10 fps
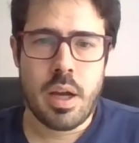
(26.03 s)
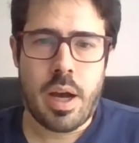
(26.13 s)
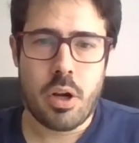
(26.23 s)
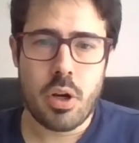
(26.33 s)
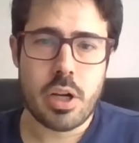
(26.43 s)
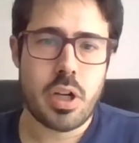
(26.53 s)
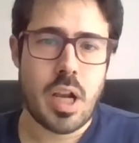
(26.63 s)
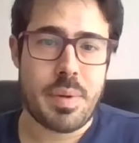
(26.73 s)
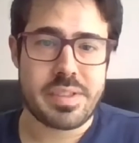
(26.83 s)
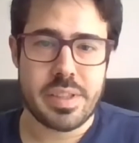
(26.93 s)
A lo largo de
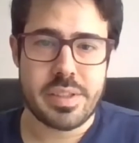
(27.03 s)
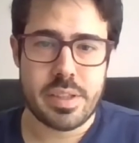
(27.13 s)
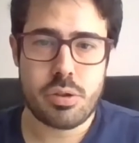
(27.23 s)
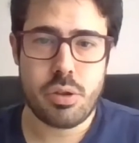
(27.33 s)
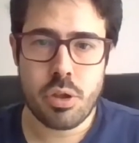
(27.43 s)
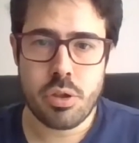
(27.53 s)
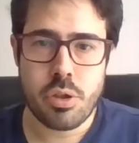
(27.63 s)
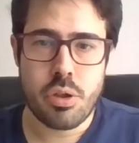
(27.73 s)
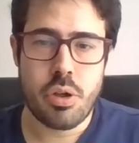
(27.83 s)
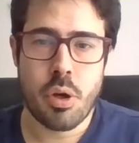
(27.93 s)
la presentación
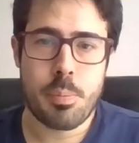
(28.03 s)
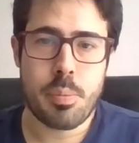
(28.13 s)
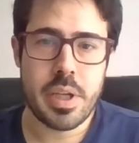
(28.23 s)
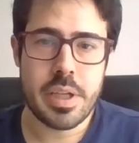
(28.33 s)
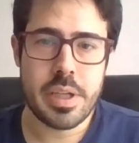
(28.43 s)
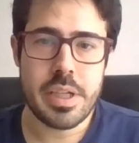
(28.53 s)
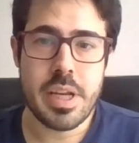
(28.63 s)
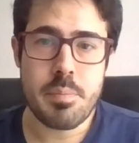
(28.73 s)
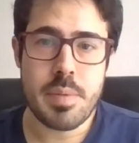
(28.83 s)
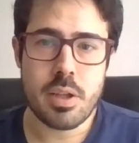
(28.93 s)
nos pueden
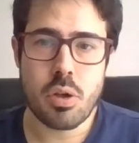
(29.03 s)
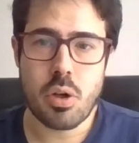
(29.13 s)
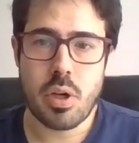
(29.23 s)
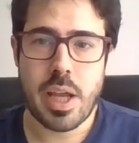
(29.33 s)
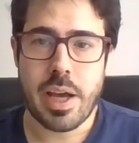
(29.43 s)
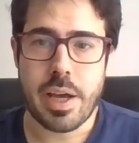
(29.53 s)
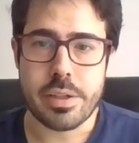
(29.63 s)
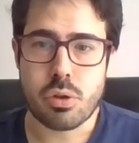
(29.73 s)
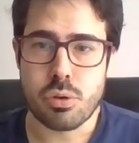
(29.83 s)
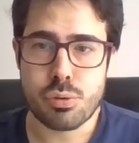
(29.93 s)
ir enviando
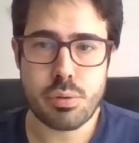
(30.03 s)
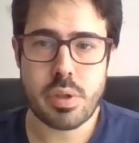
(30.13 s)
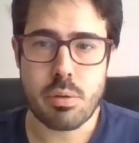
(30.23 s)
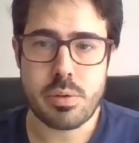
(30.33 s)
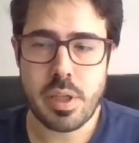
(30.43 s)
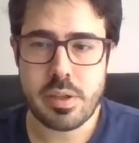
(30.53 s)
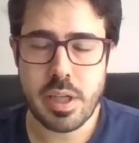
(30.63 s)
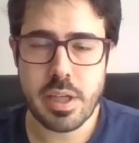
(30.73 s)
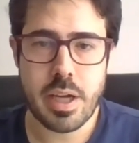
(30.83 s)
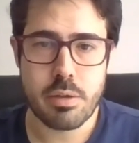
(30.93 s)
las consultas que ustedes
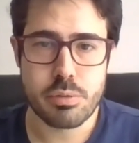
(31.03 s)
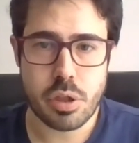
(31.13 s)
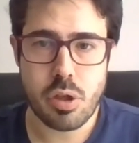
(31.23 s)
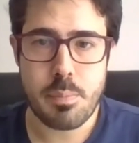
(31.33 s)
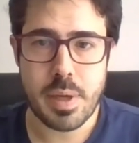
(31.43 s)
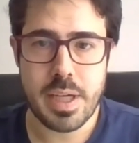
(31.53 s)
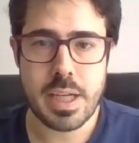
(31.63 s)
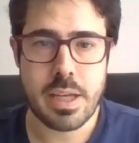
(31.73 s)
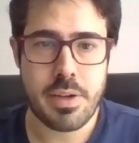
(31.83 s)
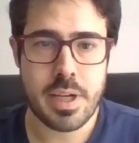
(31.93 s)
tengan usando el
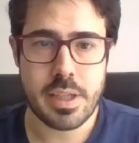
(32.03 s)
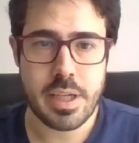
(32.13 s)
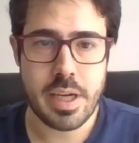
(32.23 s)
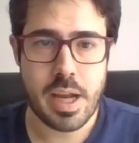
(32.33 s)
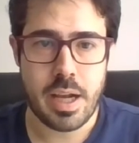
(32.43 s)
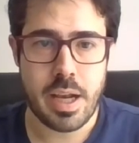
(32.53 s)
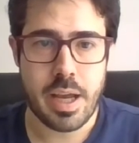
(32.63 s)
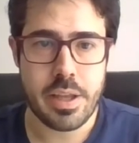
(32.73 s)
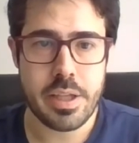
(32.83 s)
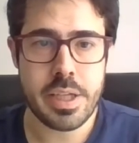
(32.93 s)
panel que van a tener a
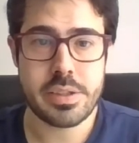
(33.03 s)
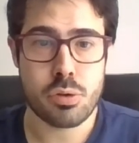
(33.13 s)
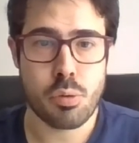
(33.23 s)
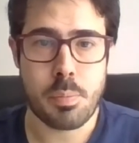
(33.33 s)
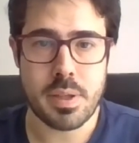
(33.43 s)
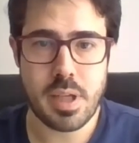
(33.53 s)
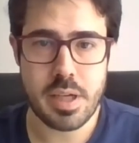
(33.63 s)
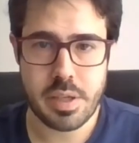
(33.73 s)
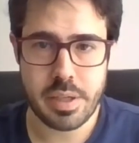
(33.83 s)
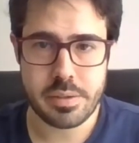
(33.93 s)
la derecha de sus
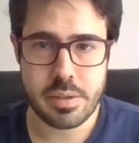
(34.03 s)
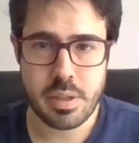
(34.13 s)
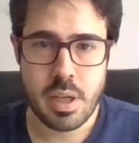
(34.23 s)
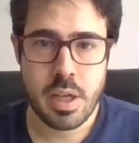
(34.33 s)
pantallas.